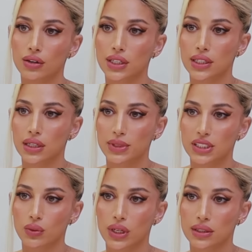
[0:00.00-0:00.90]
اوريدي لما
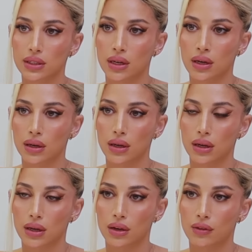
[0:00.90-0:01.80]
سويت فلوج
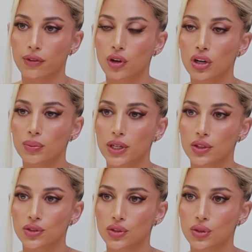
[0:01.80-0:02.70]
آه، آه،
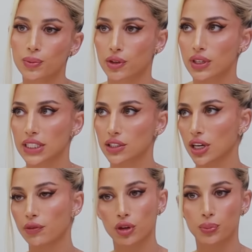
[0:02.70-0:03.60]
باليوتيوب اوريدي
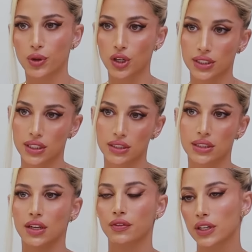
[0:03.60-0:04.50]
شافوا
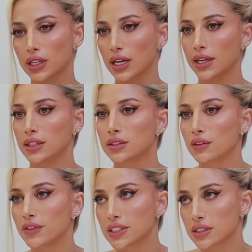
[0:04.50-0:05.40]
البروسس كيف كنت قاعد
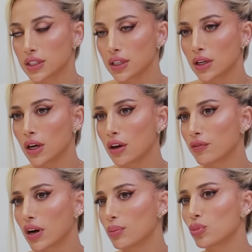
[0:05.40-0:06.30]
اعدل في سي
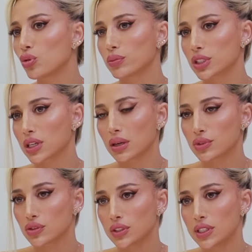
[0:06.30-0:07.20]
فمو مشكله من
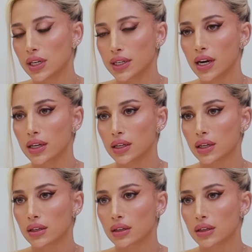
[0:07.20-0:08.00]
السعوديه نهائيا